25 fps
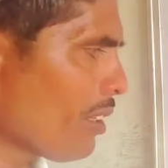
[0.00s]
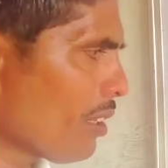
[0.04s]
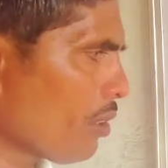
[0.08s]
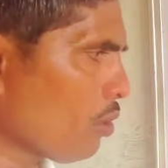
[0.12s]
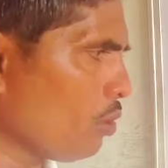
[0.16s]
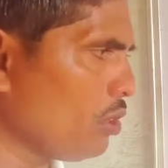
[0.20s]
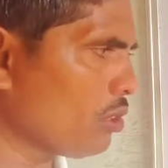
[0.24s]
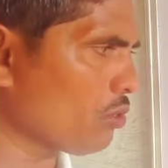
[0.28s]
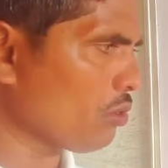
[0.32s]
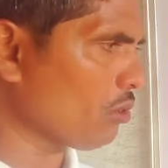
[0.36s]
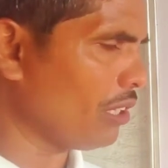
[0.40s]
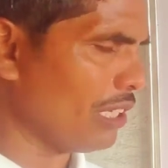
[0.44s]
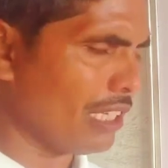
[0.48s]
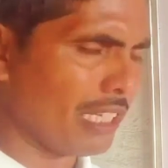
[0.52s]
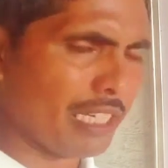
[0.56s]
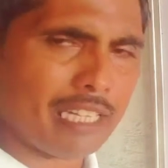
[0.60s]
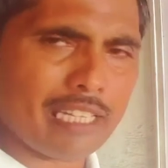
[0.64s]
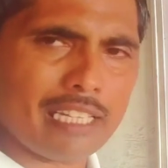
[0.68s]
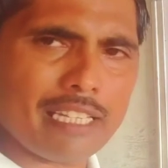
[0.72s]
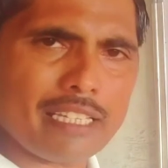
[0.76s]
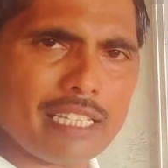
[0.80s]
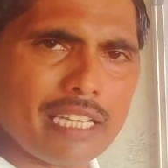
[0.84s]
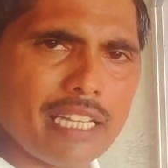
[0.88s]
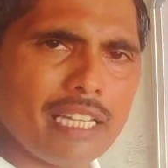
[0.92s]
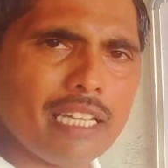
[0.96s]
तो इसको लिख
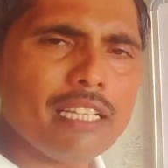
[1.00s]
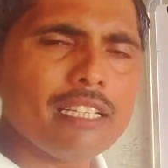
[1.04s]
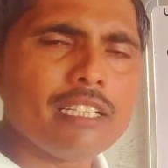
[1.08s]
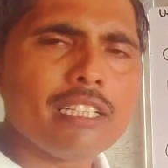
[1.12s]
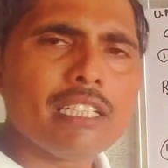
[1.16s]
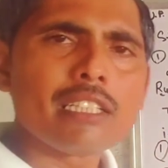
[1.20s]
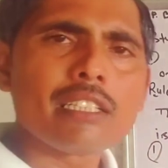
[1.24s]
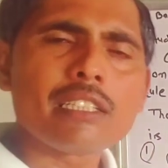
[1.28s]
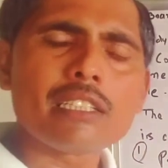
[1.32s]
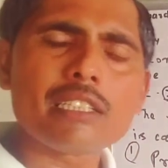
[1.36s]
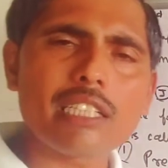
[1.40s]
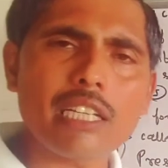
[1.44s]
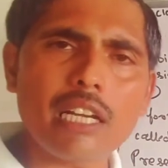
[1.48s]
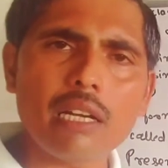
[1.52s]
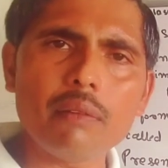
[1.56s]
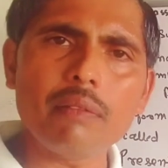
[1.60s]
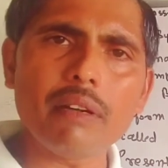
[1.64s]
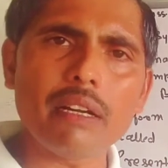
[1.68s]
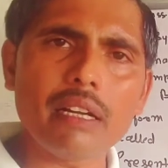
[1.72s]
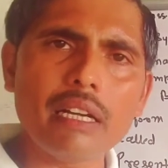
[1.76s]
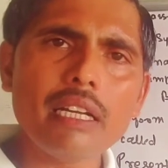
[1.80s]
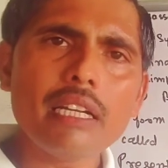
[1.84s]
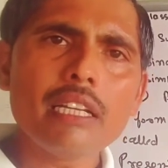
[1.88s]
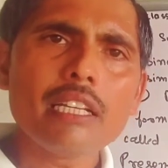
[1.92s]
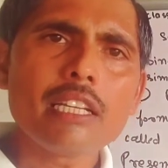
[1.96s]
लीजिए जब
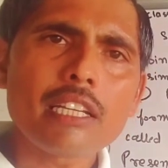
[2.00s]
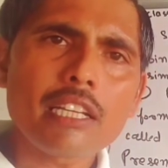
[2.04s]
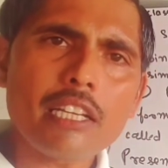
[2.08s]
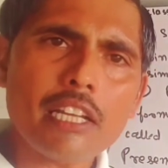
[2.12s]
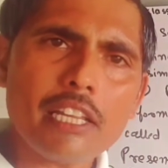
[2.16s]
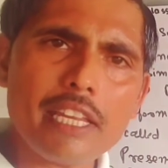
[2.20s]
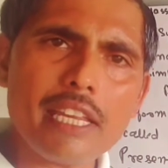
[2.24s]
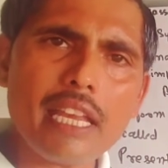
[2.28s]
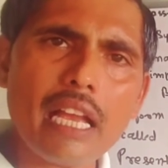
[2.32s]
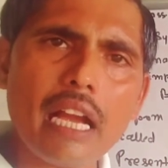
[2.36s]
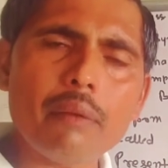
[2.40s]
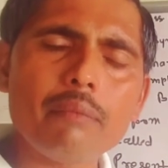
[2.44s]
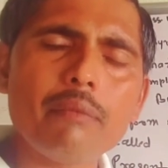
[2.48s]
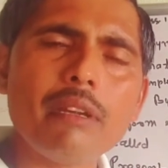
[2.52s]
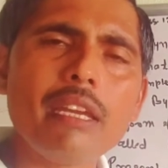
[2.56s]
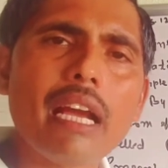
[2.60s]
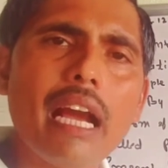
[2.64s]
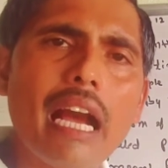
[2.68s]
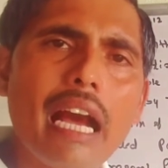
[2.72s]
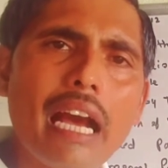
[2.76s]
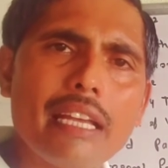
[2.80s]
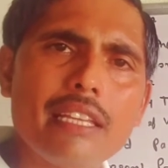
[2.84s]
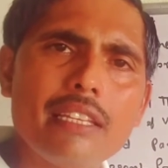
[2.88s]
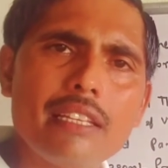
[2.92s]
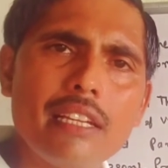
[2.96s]
क्रिया में
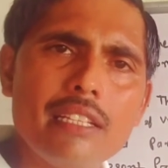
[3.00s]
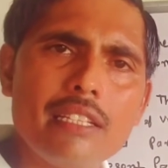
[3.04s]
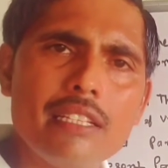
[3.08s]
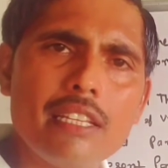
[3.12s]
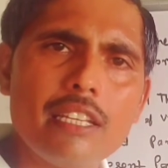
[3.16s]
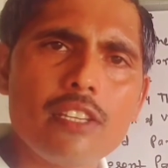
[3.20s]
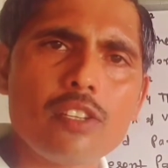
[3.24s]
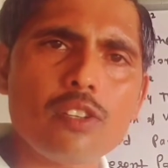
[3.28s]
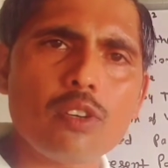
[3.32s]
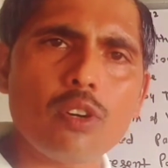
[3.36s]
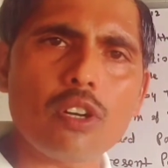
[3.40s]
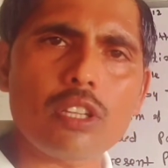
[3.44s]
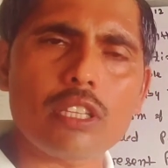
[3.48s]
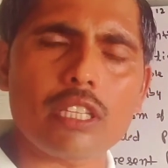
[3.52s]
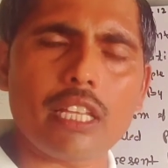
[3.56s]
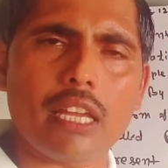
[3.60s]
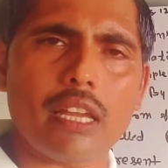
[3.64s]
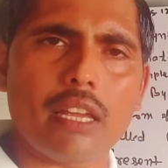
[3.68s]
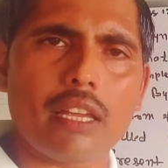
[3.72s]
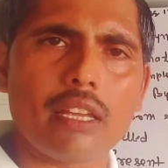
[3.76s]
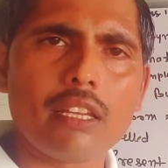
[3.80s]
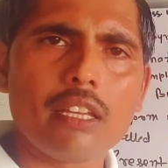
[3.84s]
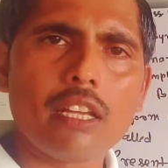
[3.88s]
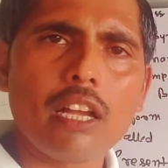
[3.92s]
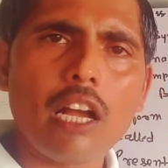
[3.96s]
आईएनजी जोड़
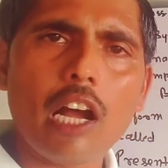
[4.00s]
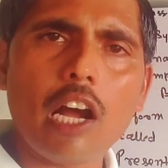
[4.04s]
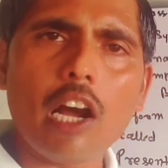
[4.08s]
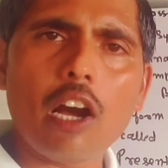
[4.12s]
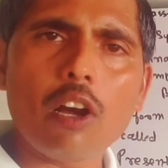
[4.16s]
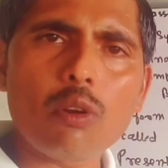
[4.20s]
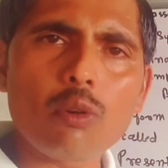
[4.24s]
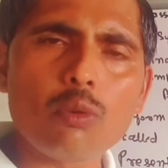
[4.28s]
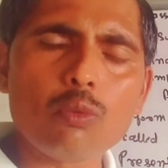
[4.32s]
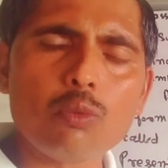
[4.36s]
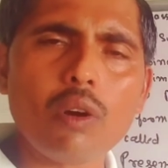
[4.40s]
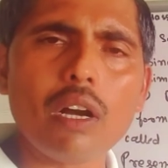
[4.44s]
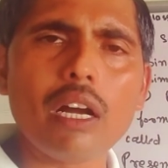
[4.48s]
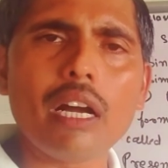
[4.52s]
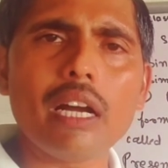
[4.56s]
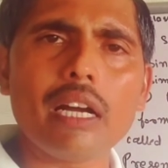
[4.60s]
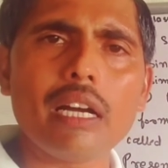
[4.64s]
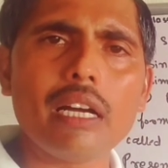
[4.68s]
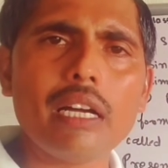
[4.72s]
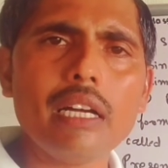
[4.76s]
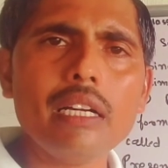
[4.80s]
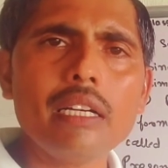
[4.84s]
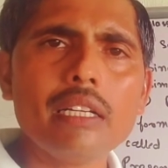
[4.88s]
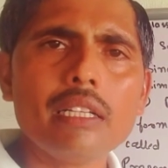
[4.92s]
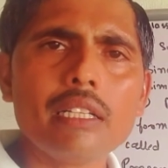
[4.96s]
दें और वह
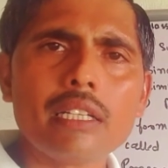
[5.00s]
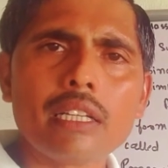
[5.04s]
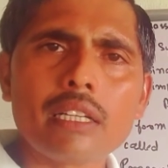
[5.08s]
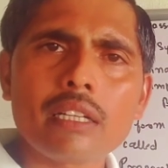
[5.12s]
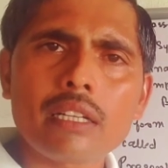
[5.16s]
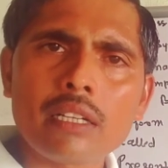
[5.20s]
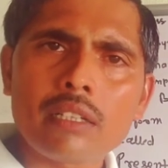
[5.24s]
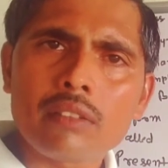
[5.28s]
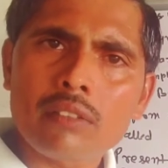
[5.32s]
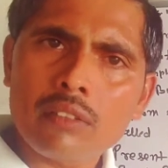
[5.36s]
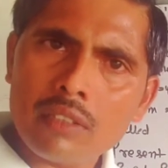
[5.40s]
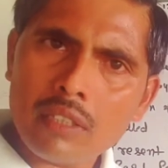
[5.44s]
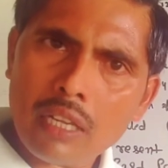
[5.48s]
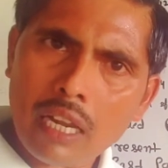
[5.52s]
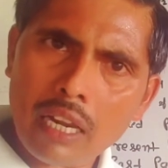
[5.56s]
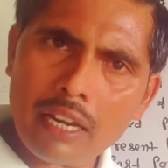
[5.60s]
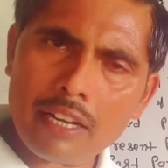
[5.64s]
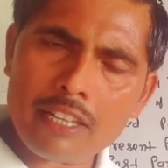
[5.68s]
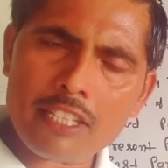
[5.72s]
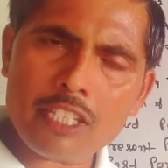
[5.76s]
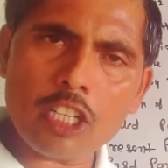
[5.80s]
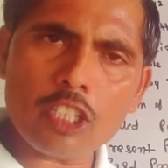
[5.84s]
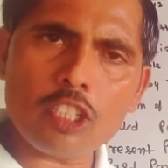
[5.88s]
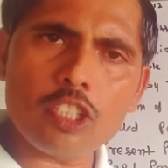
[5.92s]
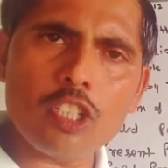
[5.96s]

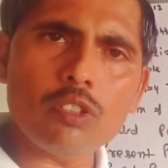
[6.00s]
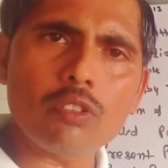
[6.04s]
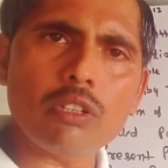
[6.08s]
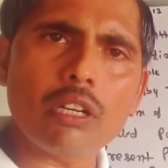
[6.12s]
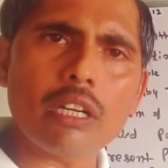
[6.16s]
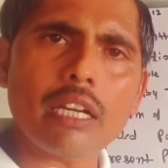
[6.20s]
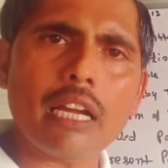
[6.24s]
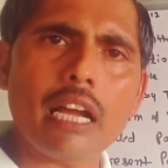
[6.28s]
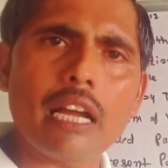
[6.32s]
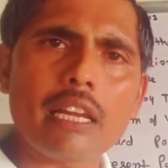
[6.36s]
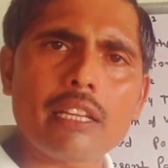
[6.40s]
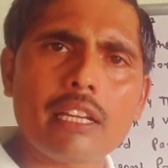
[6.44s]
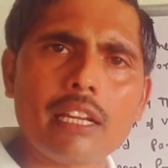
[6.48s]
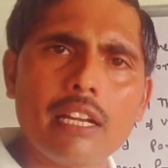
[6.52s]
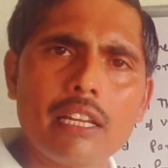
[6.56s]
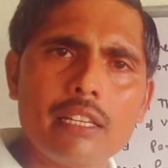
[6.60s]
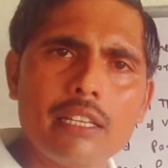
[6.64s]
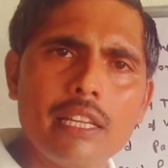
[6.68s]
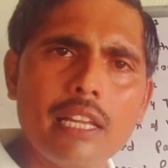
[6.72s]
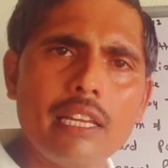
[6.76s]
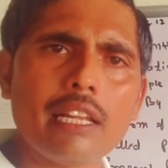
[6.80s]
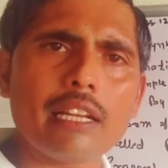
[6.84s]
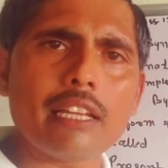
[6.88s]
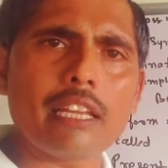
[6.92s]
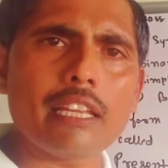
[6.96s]
ऑब्जेक्टिव का कार्य
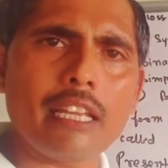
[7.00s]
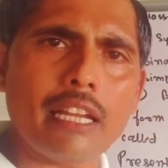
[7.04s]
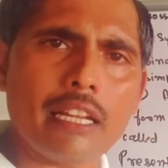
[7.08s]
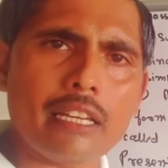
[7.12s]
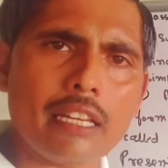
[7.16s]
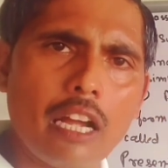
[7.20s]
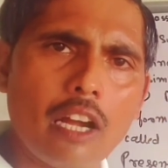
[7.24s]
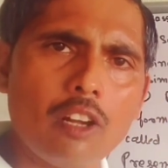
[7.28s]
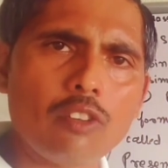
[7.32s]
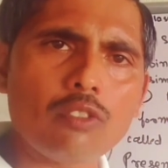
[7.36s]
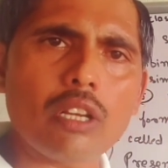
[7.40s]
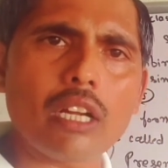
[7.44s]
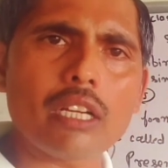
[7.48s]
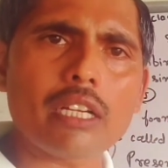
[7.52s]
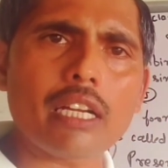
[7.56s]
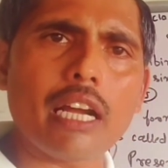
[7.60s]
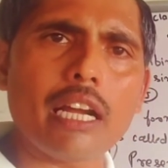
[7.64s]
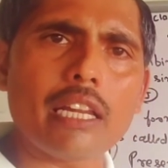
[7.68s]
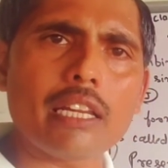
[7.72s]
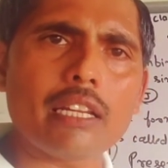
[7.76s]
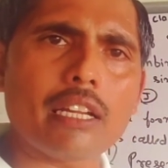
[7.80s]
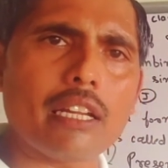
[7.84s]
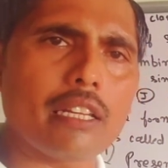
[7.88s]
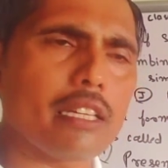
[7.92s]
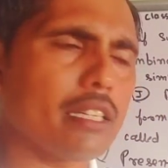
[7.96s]
करने लगे या नाउन का
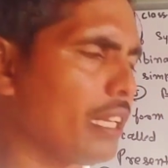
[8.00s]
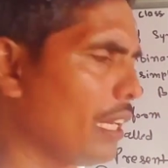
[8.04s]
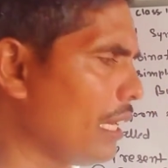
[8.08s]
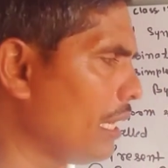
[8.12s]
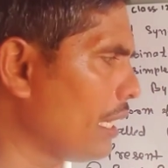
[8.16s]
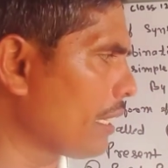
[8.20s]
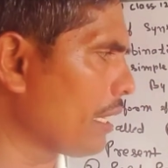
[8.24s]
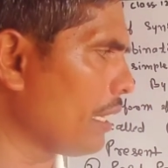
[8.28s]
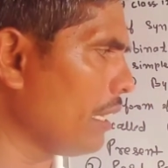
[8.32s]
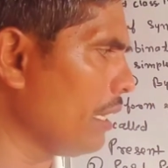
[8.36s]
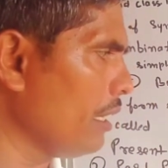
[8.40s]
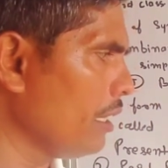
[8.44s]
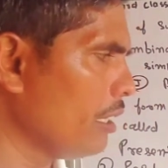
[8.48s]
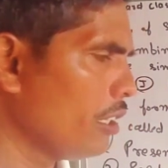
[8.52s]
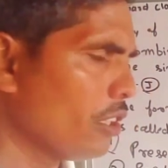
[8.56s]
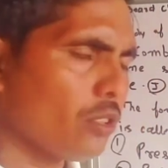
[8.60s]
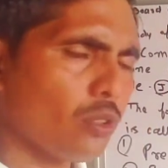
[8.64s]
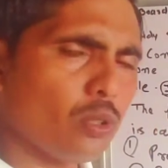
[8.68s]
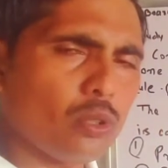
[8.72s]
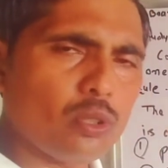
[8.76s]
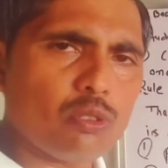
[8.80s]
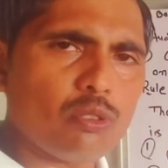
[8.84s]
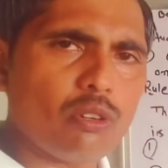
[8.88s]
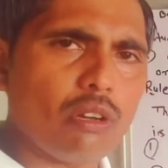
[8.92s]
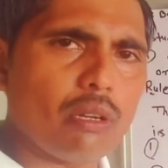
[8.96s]
कार्य करने लगे
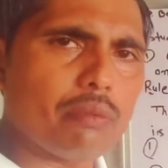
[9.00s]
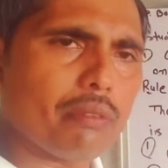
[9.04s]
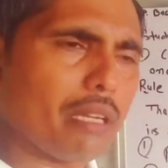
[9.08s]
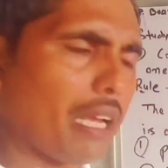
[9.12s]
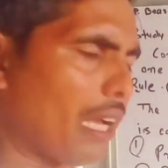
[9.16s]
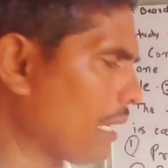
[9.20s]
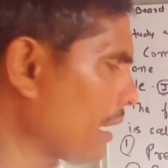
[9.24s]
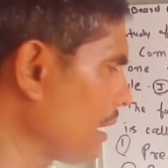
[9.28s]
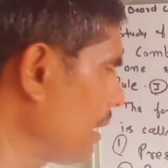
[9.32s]
तो उसको हम क्या